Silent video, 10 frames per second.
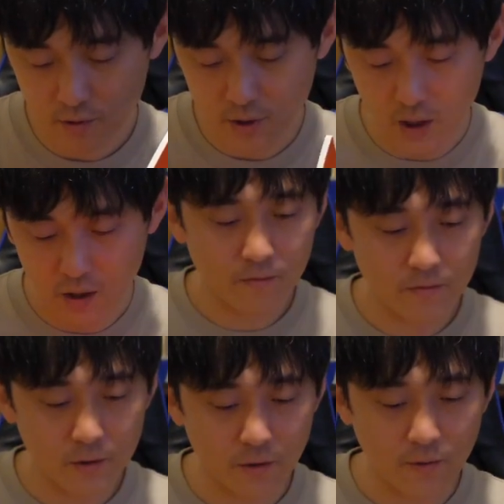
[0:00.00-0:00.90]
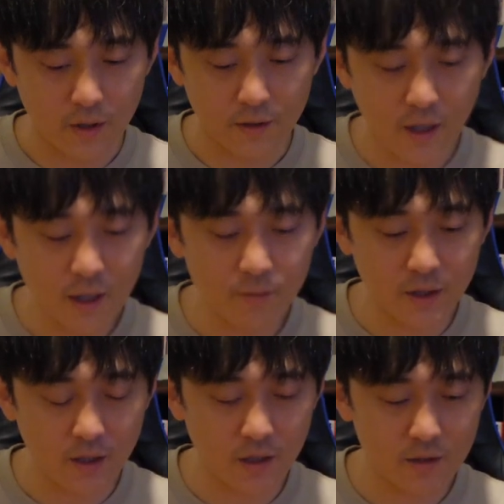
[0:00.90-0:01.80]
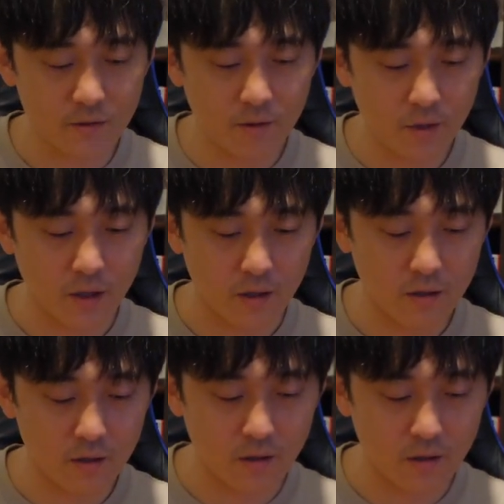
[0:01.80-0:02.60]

でだ要は中身に関して言えば、